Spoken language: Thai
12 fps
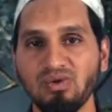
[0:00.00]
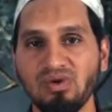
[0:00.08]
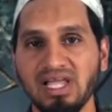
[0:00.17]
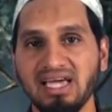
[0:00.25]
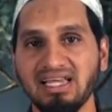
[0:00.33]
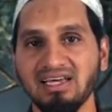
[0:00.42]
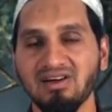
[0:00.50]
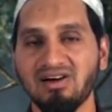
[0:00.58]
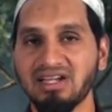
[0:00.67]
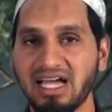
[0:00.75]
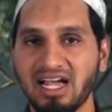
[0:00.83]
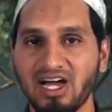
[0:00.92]
ดูแลแล้วก็
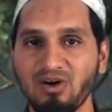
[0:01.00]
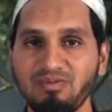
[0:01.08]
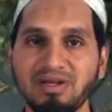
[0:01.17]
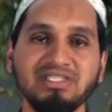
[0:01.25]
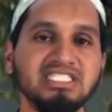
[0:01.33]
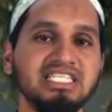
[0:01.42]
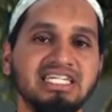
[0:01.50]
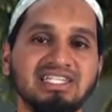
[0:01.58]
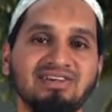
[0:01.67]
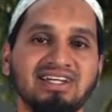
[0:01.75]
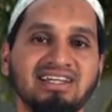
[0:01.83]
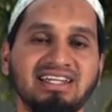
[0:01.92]
รักเขาเป็นพิเศษ
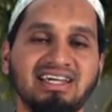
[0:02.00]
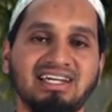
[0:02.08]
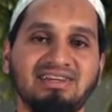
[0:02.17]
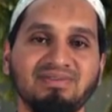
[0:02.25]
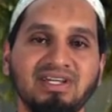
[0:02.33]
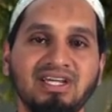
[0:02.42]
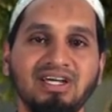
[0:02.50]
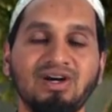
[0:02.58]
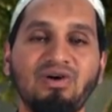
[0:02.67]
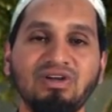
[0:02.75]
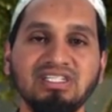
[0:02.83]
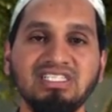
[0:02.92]
หน่อยนะครับ
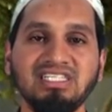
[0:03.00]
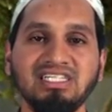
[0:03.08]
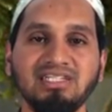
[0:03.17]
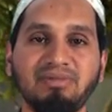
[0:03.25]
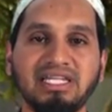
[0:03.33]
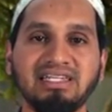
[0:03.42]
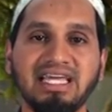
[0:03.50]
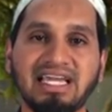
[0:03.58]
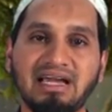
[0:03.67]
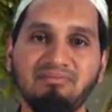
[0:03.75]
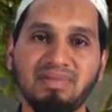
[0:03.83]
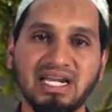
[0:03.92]
คนที่เป็นเด็ก
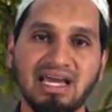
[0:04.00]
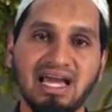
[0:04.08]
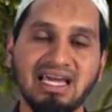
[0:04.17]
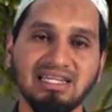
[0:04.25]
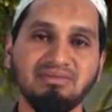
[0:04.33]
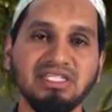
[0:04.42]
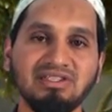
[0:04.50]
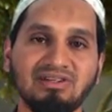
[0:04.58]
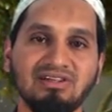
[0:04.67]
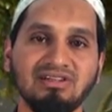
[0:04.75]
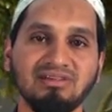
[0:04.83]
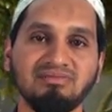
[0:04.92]
กำพร้าเนี่ยพี่
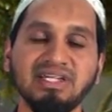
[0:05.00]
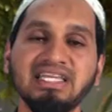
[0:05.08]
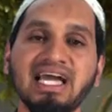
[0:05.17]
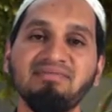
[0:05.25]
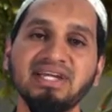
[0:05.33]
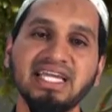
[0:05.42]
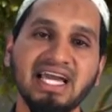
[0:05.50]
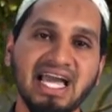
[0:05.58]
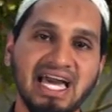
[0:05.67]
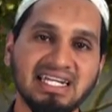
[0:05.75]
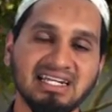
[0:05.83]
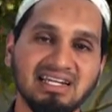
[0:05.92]
น้องพยายามให้อา
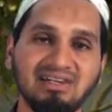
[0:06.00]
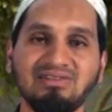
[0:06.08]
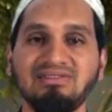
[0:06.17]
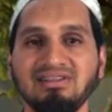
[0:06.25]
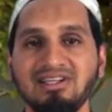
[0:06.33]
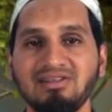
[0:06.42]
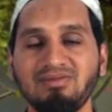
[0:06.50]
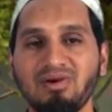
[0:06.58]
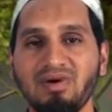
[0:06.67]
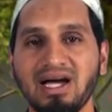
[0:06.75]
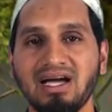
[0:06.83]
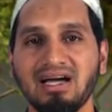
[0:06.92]
หารเขา เพ
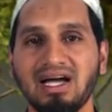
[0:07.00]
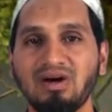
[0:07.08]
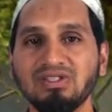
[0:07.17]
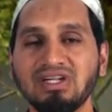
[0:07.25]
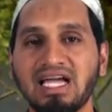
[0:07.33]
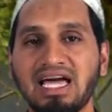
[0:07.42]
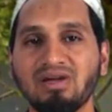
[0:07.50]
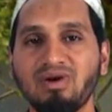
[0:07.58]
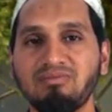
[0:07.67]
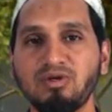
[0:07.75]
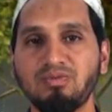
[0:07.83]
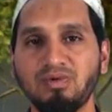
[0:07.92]
ราะว่าเขาต้องการค
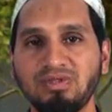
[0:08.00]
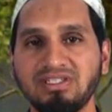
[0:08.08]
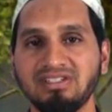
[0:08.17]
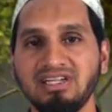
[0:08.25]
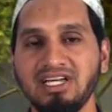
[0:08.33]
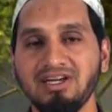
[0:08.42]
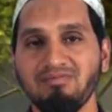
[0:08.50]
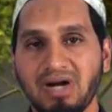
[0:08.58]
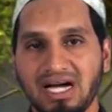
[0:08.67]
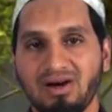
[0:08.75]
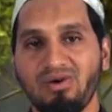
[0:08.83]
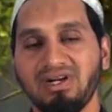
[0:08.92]
วามอบอุ่น
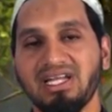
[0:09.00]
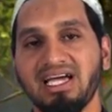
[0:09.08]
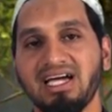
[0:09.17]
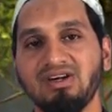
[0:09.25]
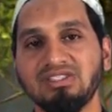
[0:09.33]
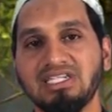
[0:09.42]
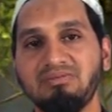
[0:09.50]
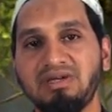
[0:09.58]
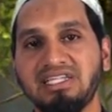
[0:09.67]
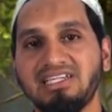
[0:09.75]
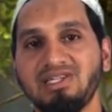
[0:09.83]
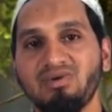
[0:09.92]
บางคนนะฮะเข้าใจ
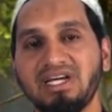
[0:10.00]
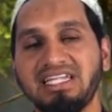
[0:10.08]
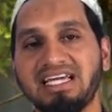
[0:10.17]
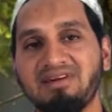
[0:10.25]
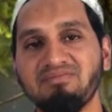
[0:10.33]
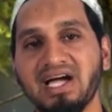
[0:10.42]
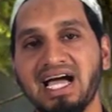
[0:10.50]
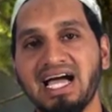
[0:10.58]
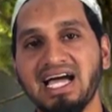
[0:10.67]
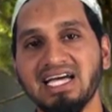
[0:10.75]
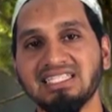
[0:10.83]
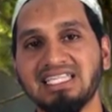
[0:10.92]
ผิดคิดว่าเด็กกำพร้า
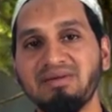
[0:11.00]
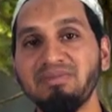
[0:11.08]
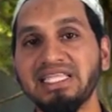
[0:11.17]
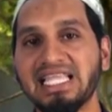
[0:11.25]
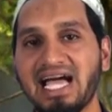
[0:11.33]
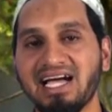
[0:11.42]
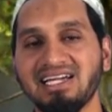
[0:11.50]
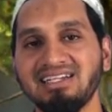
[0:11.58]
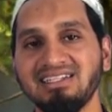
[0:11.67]
แต่มีตัง